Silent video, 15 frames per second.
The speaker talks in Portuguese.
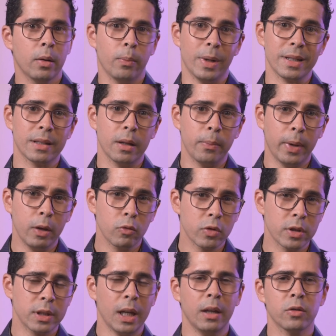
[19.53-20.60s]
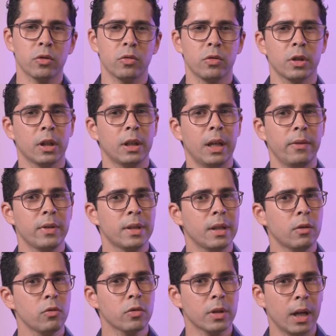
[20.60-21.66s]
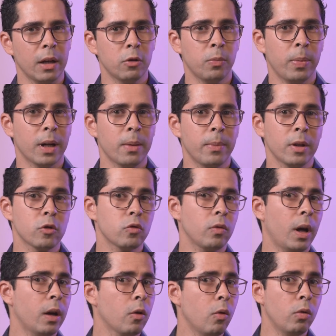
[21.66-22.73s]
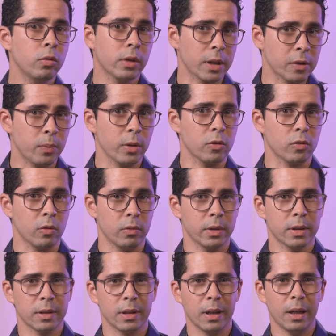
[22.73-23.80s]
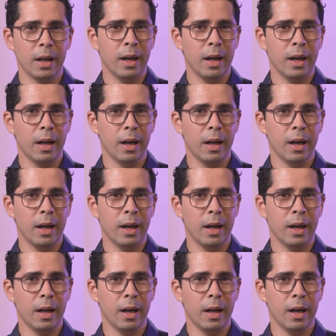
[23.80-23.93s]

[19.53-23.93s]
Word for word: mas também o senso de que deve ser usado para abençoar outras pessoas.